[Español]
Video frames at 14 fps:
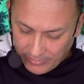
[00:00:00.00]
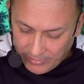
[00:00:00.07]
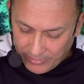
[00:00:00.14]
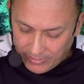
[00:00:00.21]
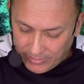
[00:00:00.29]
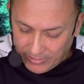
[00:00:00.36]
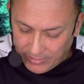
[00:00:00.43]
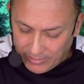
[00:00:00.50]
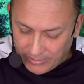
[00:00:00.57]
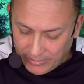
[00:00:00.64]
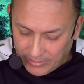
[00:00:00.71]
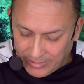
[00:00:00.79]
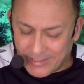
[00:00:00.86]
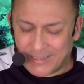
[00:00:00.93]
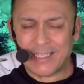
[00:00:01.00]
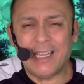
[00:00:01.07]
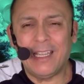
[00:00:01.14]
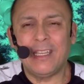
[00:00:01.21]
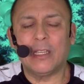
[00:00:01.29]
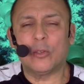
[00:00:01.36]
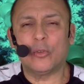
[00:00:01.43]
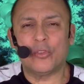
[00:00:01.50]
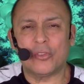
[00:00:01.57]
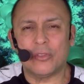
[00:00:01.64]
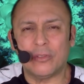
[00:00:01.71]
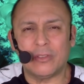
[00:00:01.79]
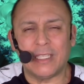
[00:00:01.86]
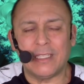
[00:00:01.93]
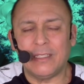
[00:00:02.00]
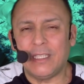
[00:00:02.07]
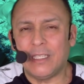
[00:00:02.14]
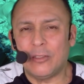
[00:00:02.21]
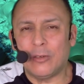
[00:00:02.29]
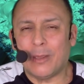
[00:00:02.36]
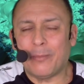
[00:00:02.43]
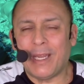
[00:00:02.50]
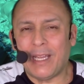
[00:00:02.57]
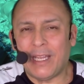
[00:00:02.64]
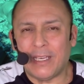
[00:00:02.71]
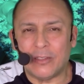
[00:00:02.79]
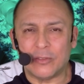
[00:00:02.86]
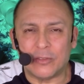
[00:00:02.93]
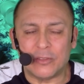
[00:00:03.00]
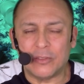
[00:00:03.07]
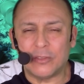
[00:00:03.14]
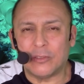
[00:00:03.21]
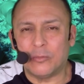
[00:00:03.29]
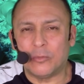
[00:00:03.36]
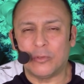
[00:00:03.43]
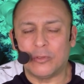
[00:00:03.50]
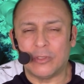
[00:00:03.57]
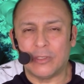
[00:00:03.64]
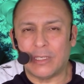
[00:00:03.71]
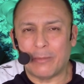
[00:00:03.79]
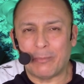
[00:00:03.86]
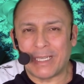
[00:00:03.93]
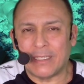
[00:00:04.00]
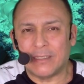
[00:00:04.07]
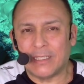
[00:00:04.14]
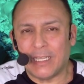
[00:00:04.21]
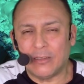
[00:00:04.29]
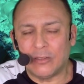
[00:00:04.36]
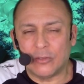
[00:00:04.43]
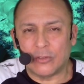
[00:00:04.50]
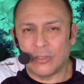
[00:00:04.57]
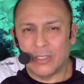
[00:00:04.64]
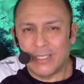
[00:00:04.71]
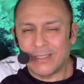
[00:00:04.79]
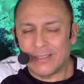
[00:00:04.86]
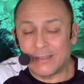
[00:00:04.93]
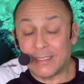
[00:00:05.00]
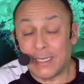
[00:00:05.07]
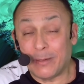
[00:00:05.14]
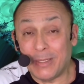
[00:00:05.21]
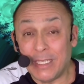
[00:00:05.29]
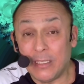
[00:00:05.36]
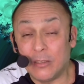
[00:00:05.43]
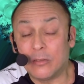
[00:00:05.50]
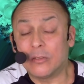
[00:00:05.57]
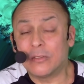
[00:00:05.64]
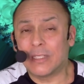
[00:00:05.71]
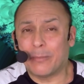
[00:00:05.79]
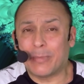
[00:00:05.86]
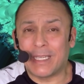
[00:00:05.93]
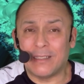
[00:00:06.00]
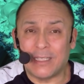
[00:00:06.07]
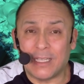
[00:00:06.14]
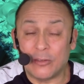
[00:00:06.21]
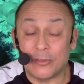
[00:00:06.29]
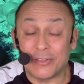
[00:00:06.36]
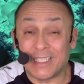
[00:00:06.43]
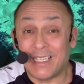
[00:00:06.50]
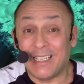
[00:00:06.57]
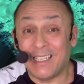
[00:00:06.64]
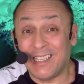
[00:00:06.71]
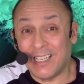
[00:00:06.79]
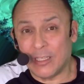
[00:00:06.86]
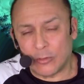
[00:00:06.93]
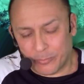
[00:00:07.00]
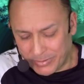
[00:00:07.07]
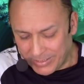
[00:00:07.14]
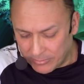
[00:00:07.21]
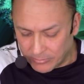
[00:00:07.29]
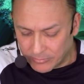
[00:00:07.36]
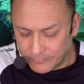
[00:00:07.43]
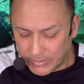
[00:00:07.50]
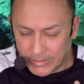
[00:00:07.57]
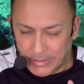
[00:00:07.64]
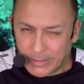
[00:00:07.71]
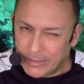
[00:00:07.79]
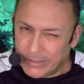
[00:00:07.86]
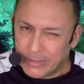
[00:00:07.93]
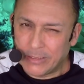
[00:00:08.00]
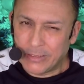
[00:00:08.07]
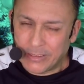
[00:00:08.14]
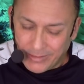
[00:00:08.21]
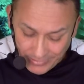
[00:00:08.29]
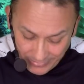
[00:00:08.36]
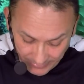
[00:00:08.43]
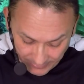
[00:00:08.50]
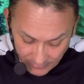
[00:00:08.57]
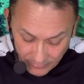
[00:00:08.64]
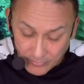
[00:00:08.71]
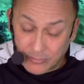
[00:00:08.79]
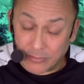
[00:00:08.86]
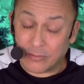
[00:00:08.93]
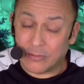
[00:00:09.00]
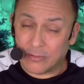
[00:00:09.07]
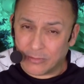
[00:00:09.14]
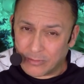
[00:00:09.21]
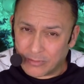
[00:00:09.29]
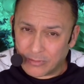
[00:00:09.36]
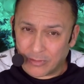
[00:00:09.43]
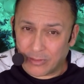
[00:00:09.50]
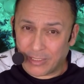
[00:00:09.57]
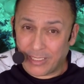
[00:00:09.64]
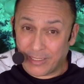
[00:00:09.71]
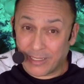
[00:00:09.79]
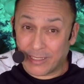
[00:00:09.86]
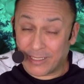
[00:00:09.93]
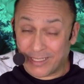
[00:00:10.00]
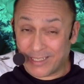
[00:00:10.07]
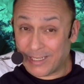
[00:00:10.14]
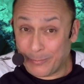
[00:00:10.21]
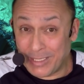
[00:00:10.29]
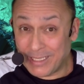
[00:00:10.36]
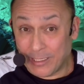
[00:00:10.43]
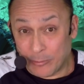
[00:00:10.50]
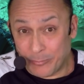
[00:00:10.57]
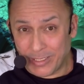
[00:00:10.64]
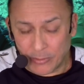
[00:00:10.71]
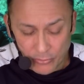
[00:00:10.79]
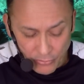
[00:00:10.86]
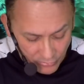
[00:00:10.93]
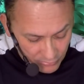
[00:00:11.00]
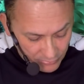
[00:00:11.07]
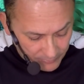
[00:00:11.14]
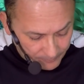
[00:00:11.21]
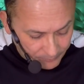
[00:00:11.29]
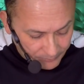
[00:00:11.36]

y quizá incluso tendiendo la mano, ¿no? Como aparentando ser amigos, aparentando ser aliados, pero eso hay que creer la mitad o menos.